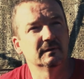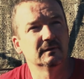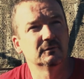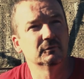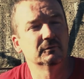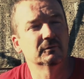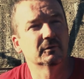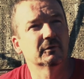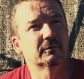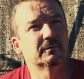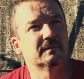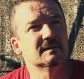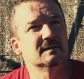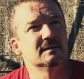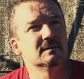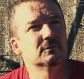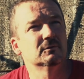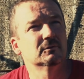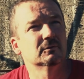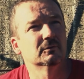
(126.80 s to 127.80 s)
des souffrances
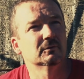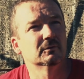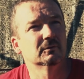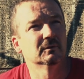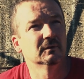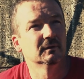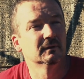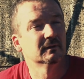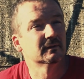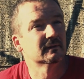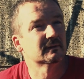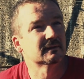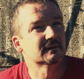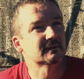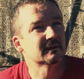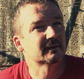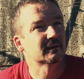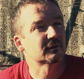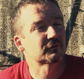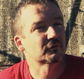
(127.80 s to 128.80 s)
physiques. c'est
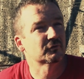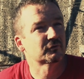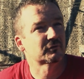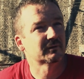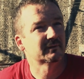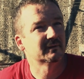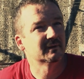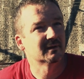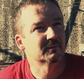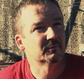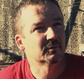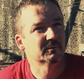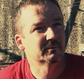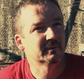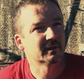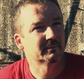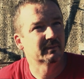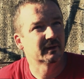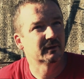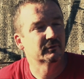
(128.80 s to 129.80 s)
ça qui a changé finalement.
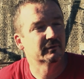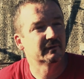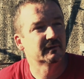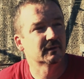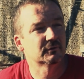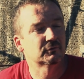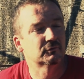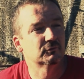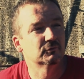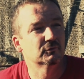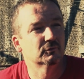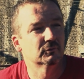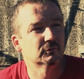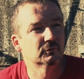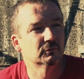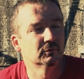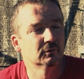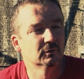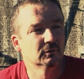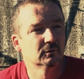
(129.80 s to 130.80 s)
Mais après, le statut,
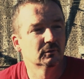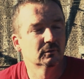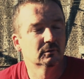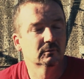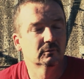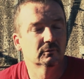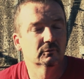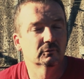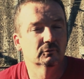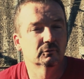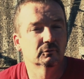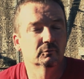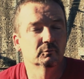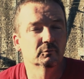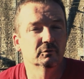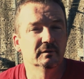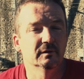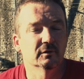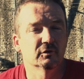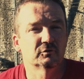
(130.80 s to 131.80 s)

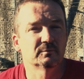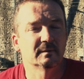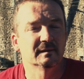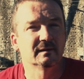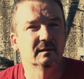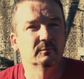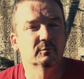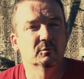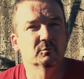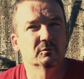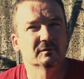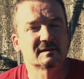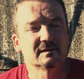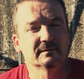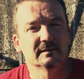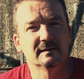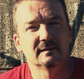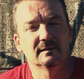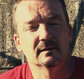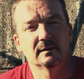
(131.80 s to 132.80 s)
me dérange pas tellement. Bon,
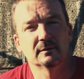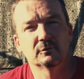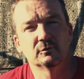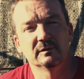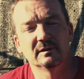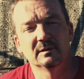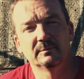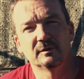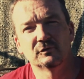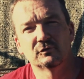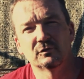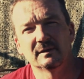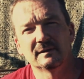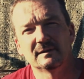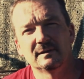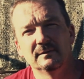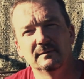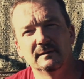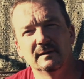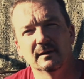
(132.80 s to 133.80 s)
c'est vrai qu'il y a un côté
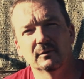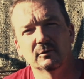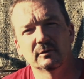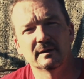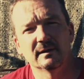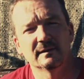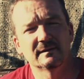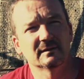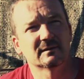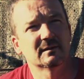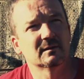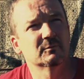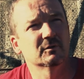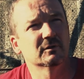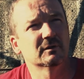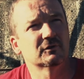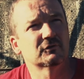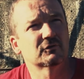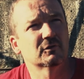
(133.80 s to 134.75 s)
péjoratif, il y a un regard certainement des